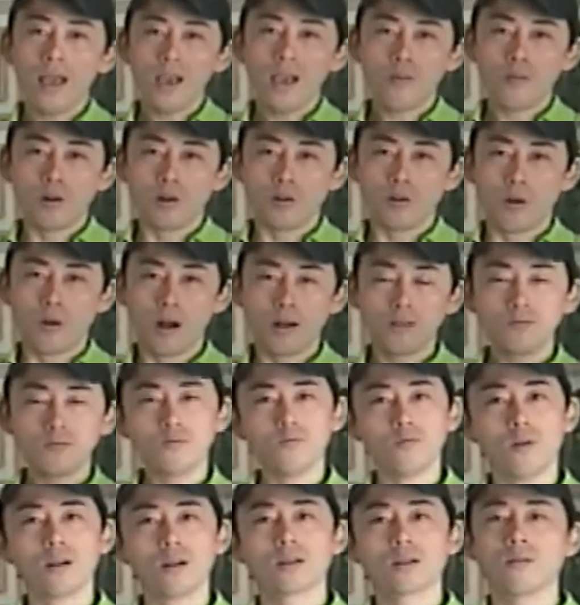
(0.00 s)
Hi everyone,
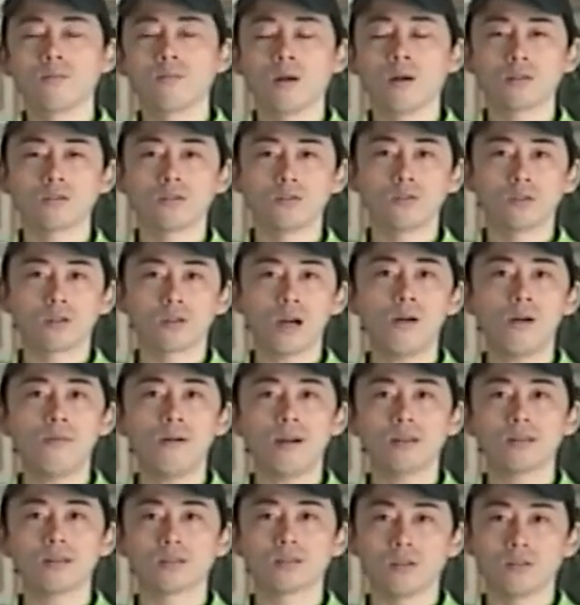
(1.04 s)
welcome back to
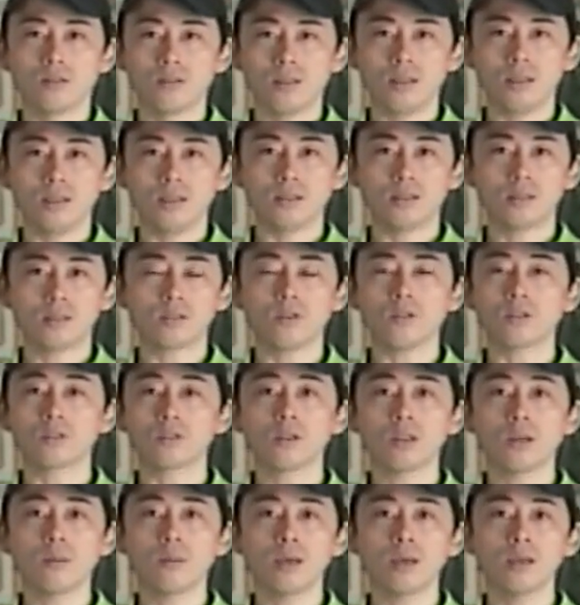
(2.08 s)
Cafe Scotty. So it's
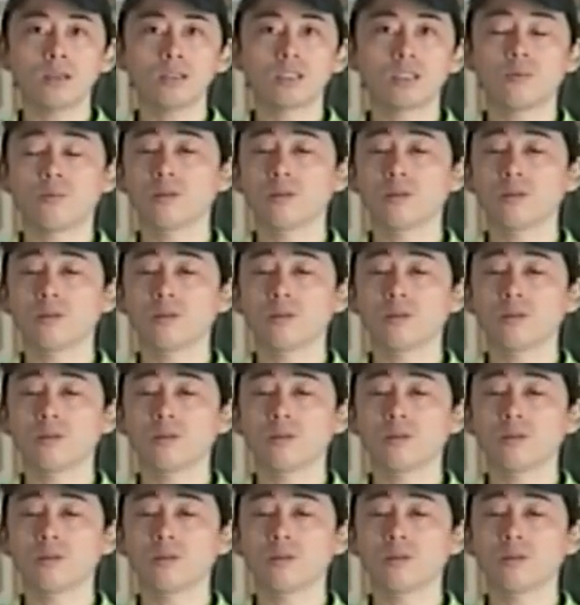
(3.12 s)
gonna be